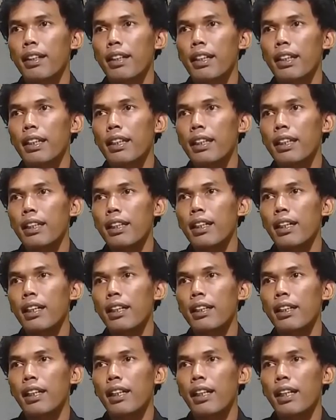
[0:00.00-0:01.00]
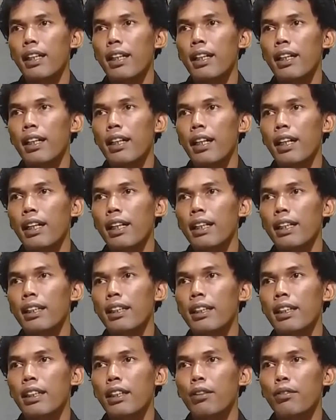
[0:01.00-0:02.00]
ini adalah
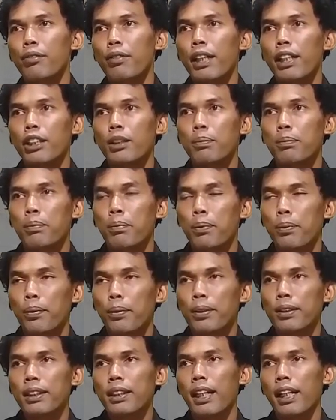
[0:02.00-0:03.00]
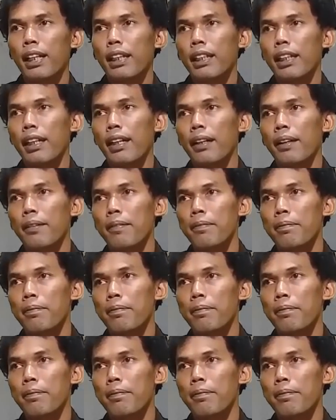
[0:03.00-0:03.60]
ID Facebook saya